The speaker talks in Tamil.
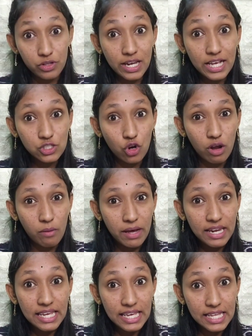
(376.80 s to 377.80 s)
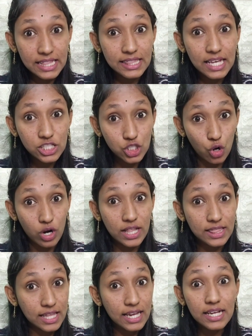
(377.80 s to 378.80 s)
முதலே சொன்ன மாதிரி இந்த
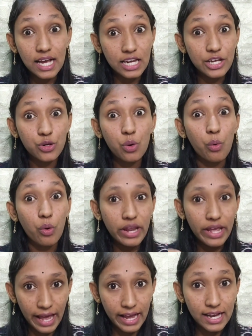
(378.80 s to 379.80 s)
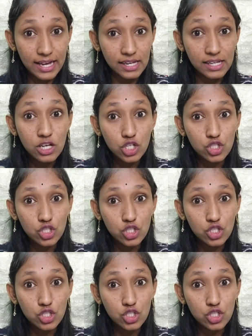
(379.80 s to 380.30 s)
ஜோனத்தன் கலிண்டோ ஒரு ஹேக்கர்